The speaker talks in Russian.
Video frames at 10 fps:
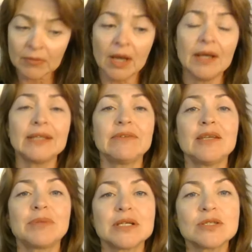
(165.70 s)
а этого
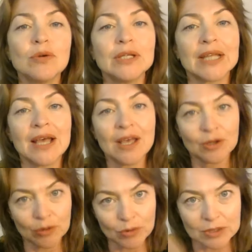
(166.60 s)
не происходит,
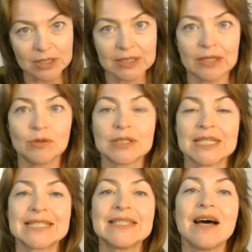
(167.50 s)
глюкоза
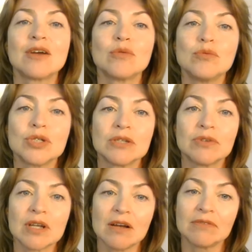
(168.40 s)
остается снаружи,
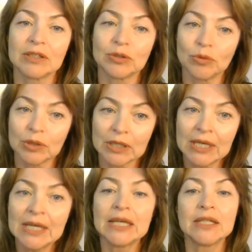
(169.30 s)
в
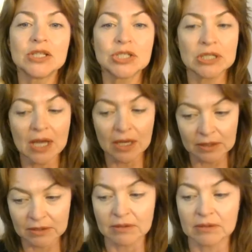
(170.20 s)
кровотоке и
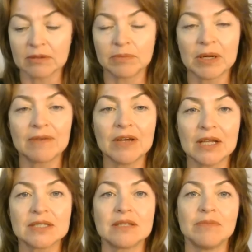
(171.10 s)
начинает э,
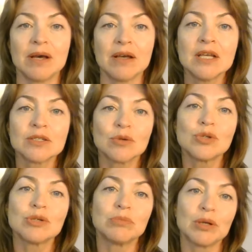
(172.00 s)
проявлять себя с
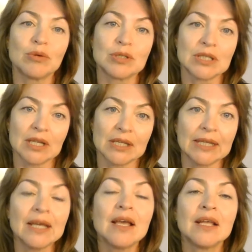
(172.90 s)
очень плохой
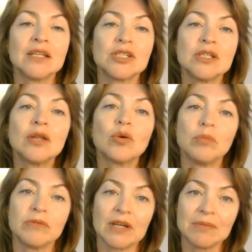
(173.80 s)
стороны, начинает
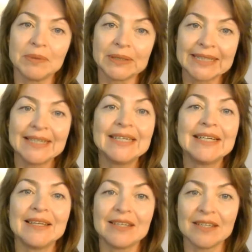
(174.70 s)
убивать белки,
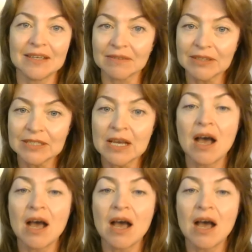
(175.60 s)
гликировать,